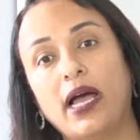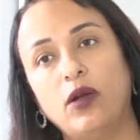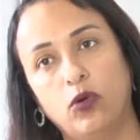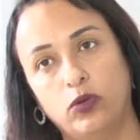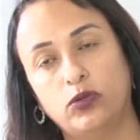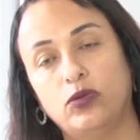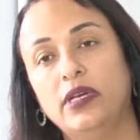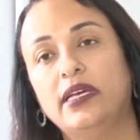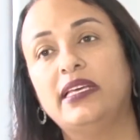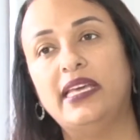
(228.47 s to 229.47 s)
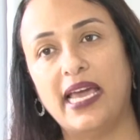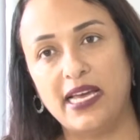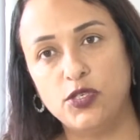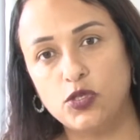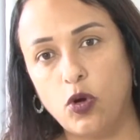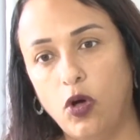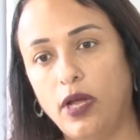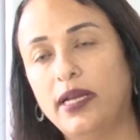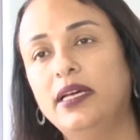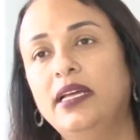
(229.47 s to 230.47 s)
Carloto que é a
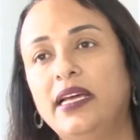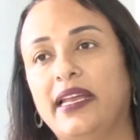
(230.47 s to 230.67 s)
escola,